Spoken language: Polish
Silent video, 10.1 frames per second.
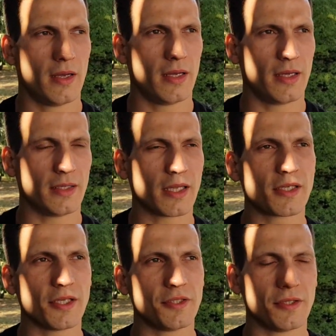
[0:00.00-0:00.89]
E, na
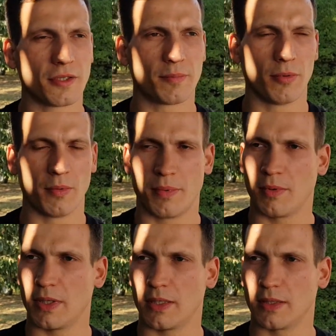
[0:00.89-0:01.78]
części tych pól
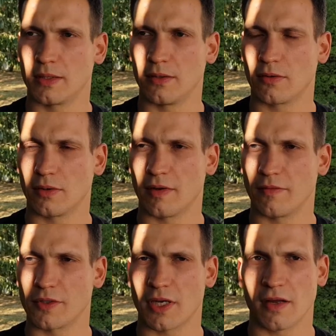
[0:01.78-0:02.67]
były tylko
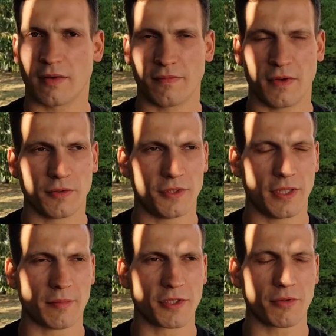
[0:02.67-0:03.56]
nawożenia w ilości
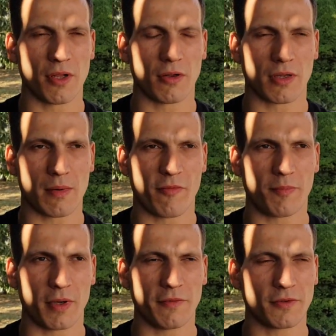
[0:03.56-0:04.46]
tam 100 kg
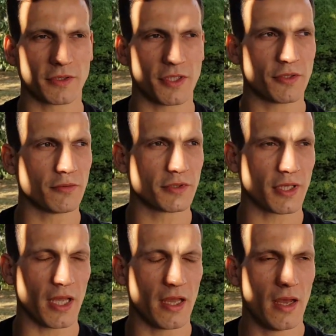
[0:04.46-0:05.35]
polifoski
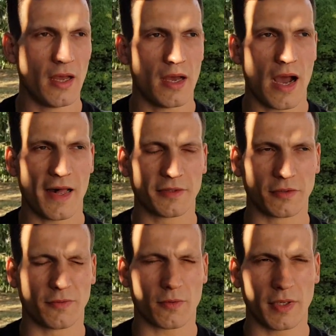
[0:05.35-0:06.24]
szóstki,
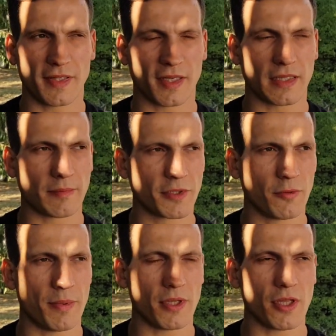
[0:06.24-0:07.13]
azot w okolicach tam
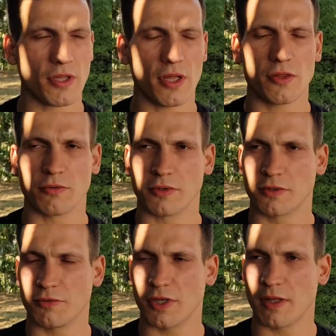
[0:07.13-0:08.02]
150 do
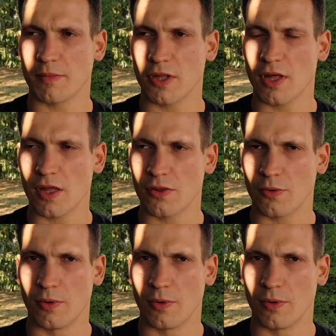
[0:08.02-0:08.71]
170